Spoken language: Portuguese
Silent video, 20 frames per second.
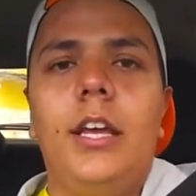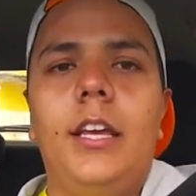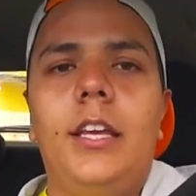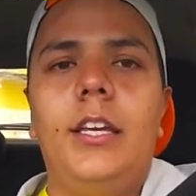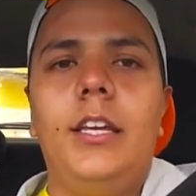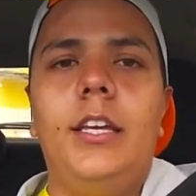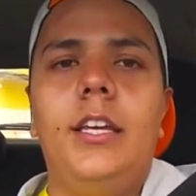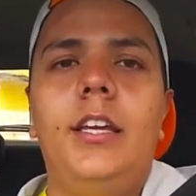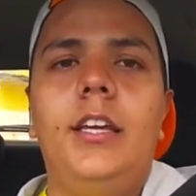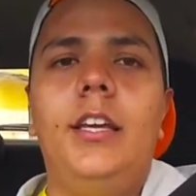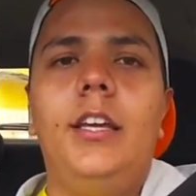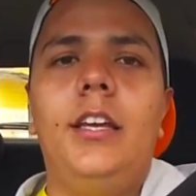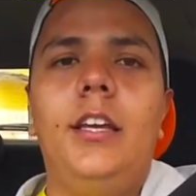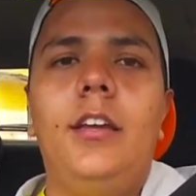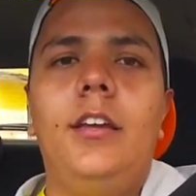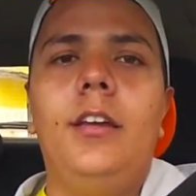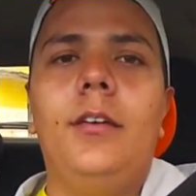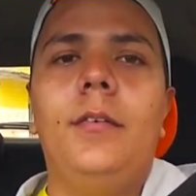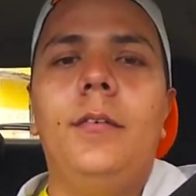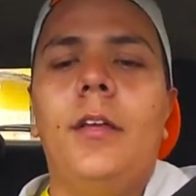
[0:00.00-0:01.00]

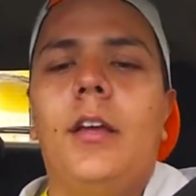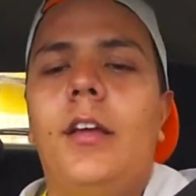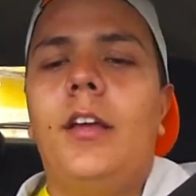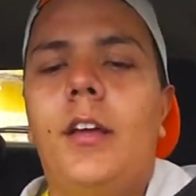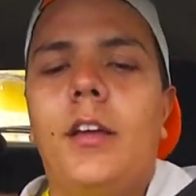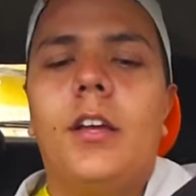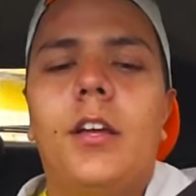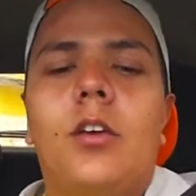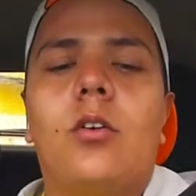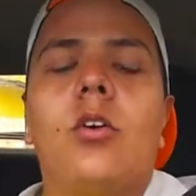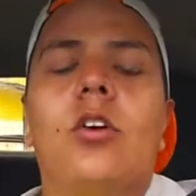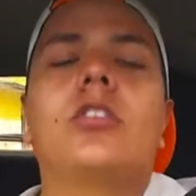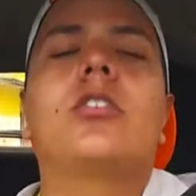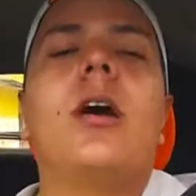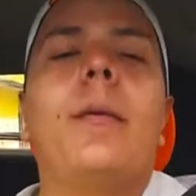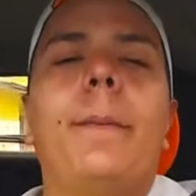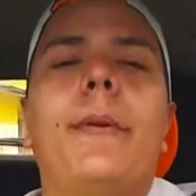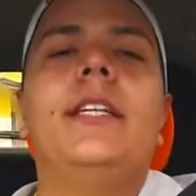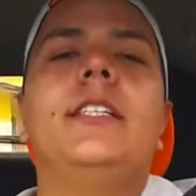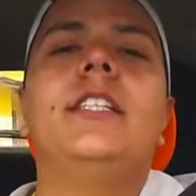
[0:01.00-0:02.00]
E Conto com
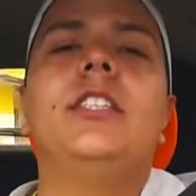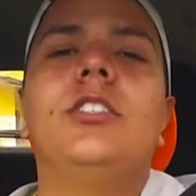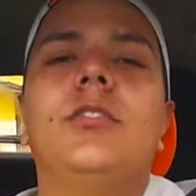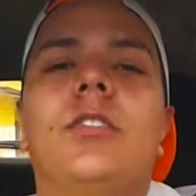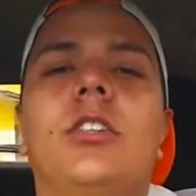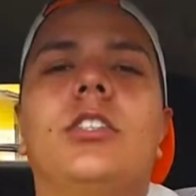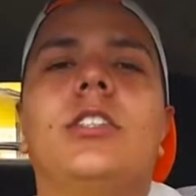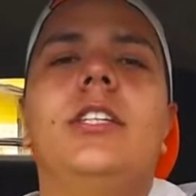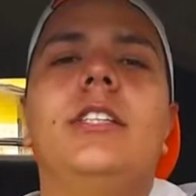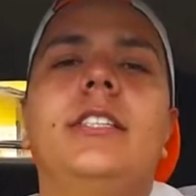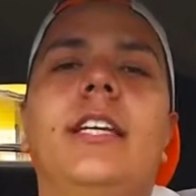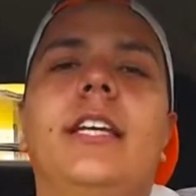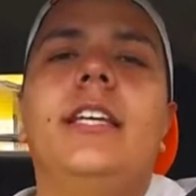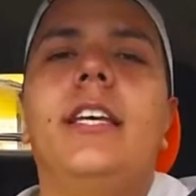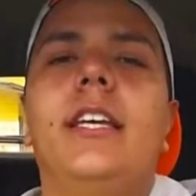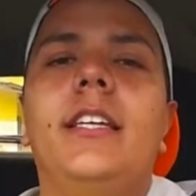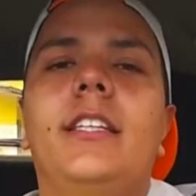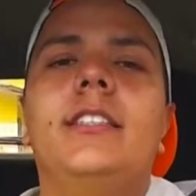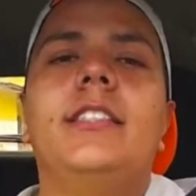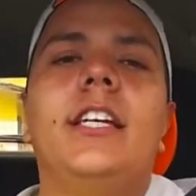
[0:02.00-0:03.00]
a presença de vocês aí.
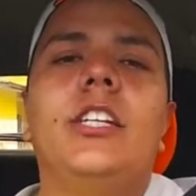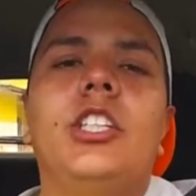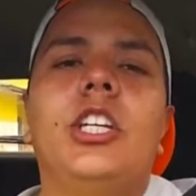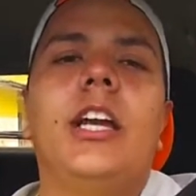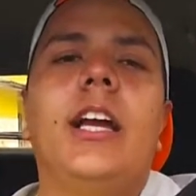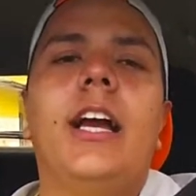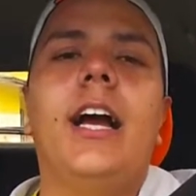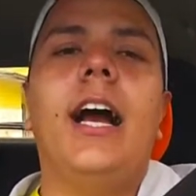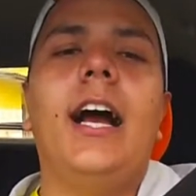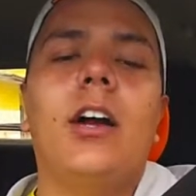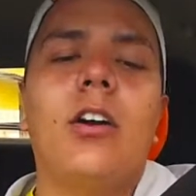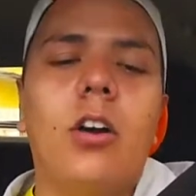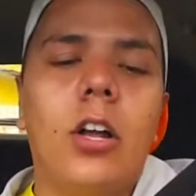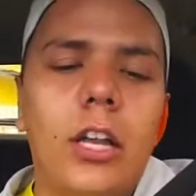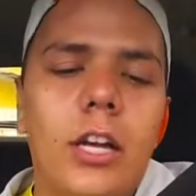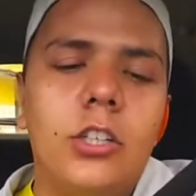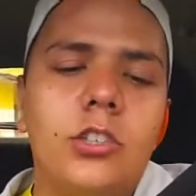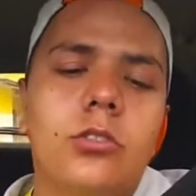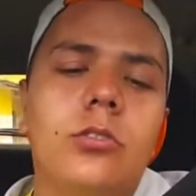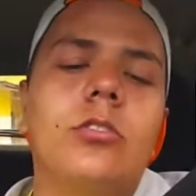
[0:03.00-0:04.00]
Quem quiser chegar,
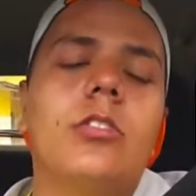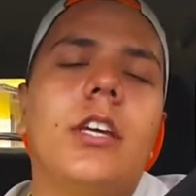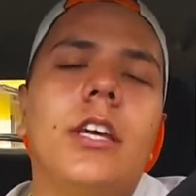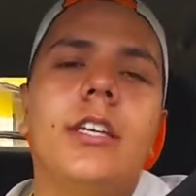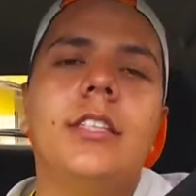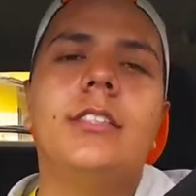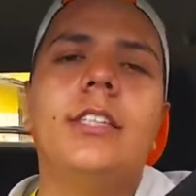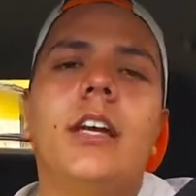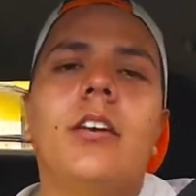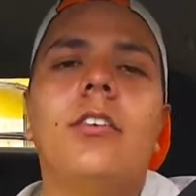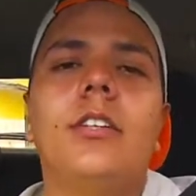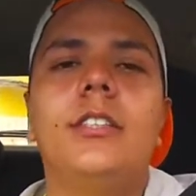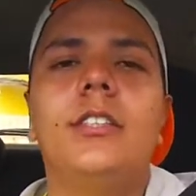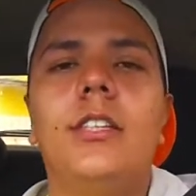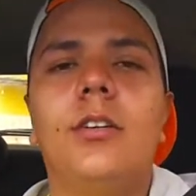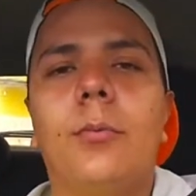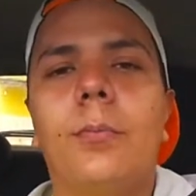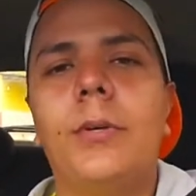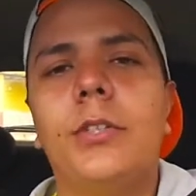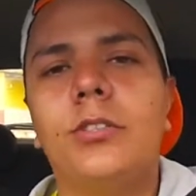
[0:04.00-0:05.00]
cola junto. Quem quiser conhecer
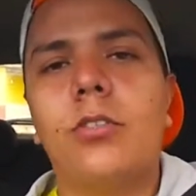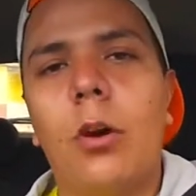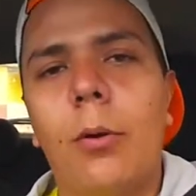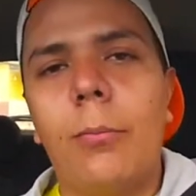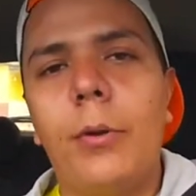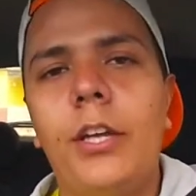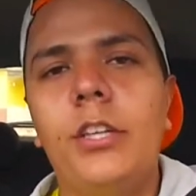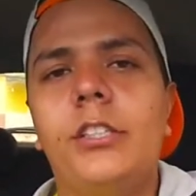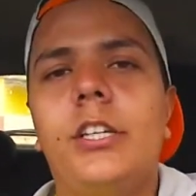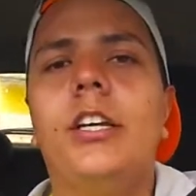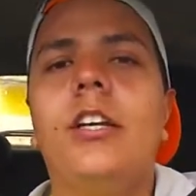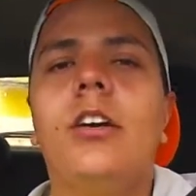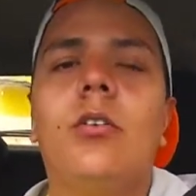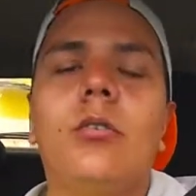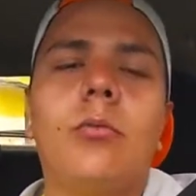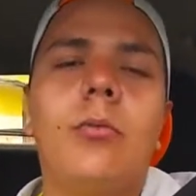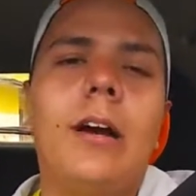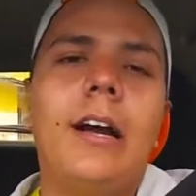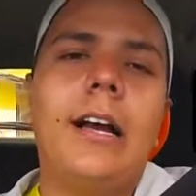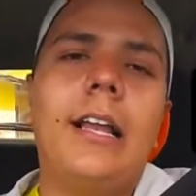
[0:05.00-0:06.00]
eu pessoalmente aí,
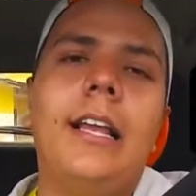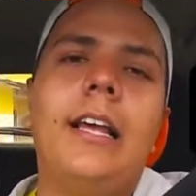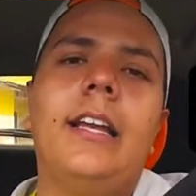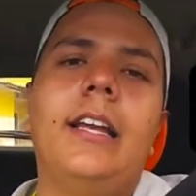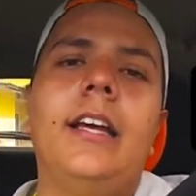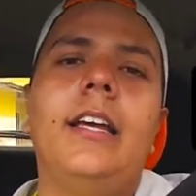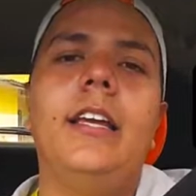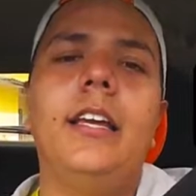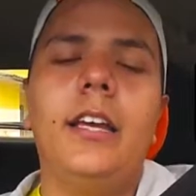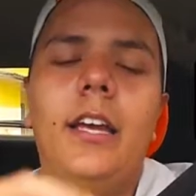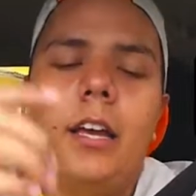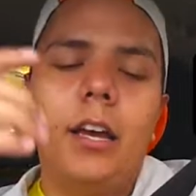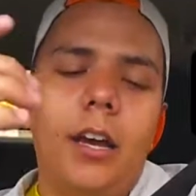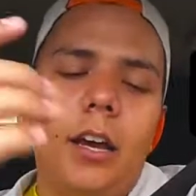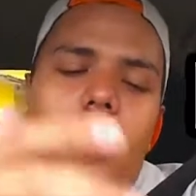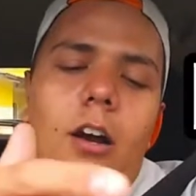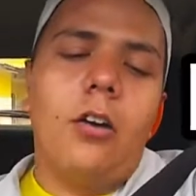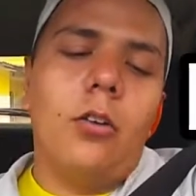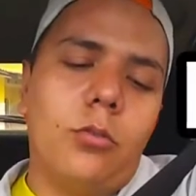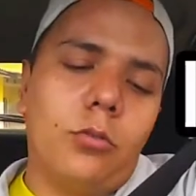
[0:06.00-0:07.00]
alguma galera aí,
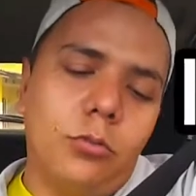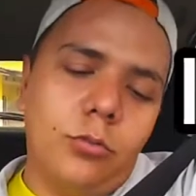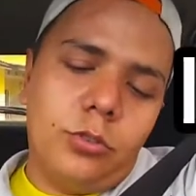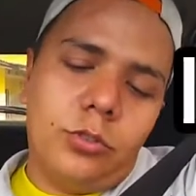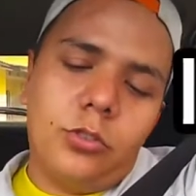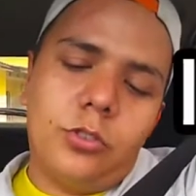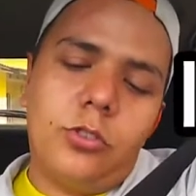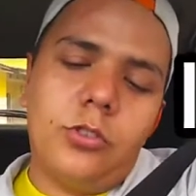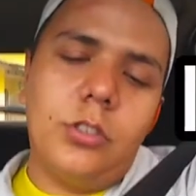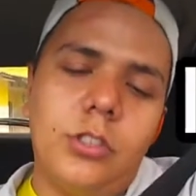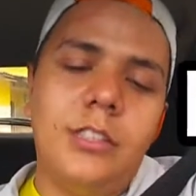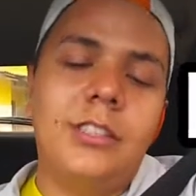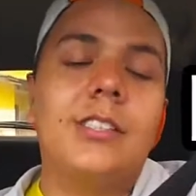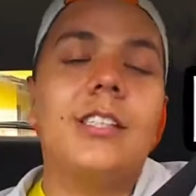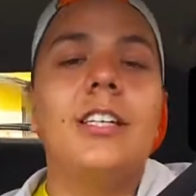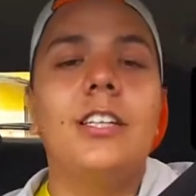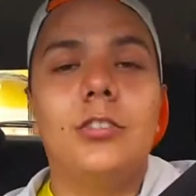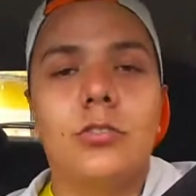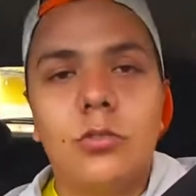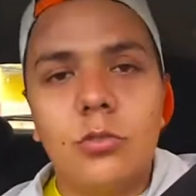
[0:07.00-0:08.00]
alguns
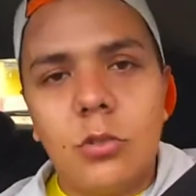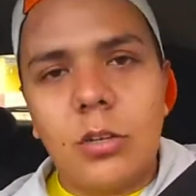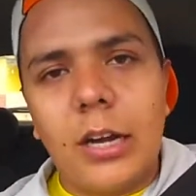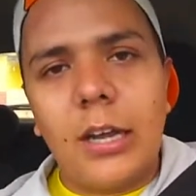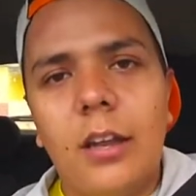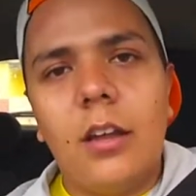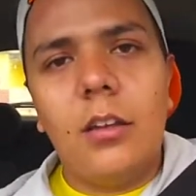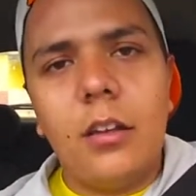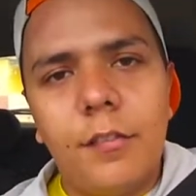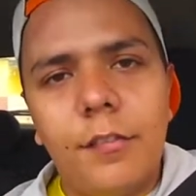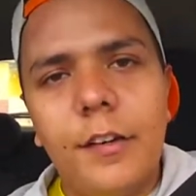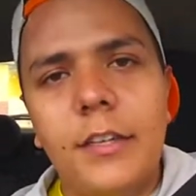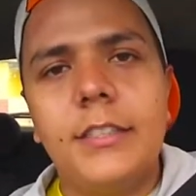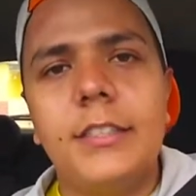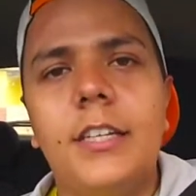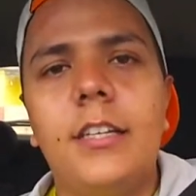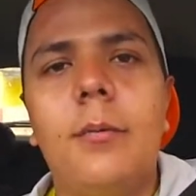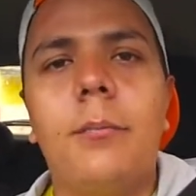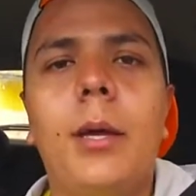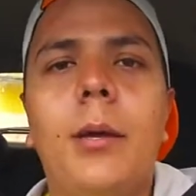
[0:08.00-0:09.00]
inscritos do canal da
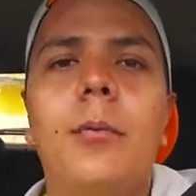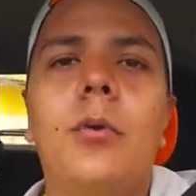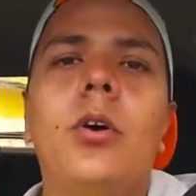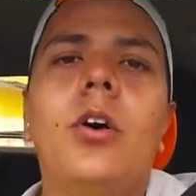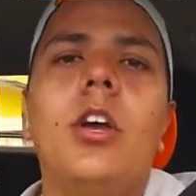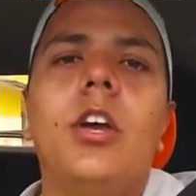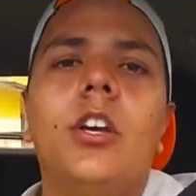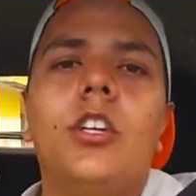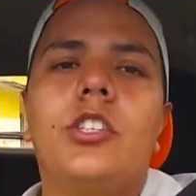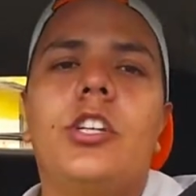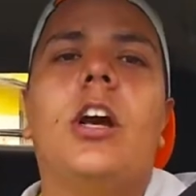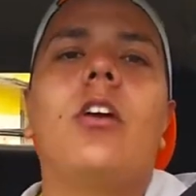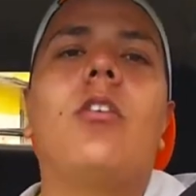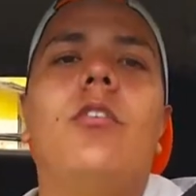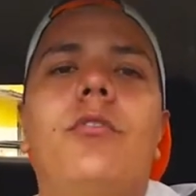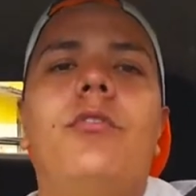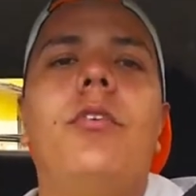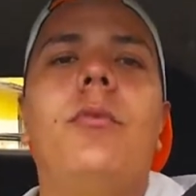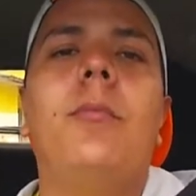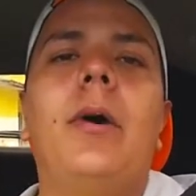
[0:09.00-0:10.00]
Fazenda mesmo já
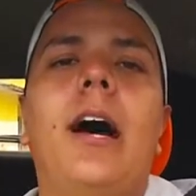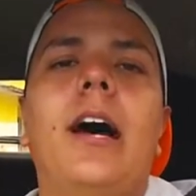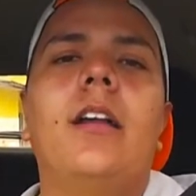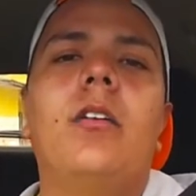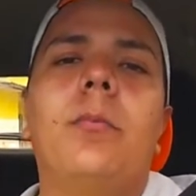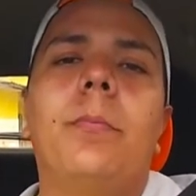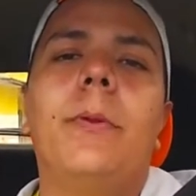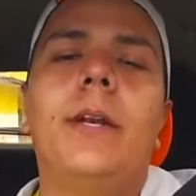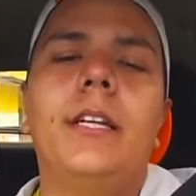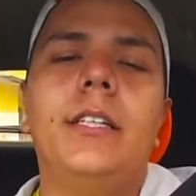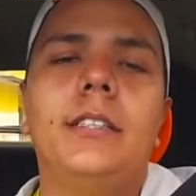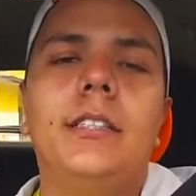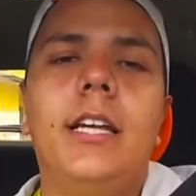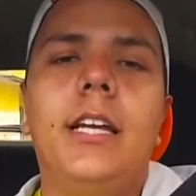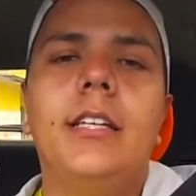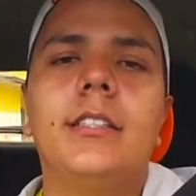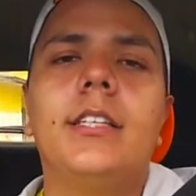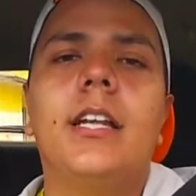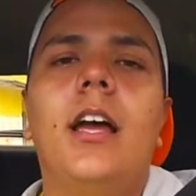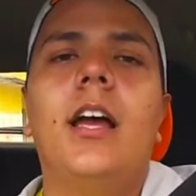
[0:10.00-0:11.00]
confirmaram
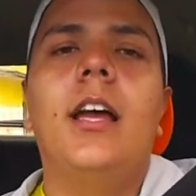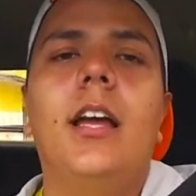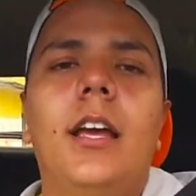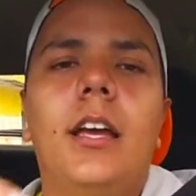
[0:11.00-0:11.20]
presença.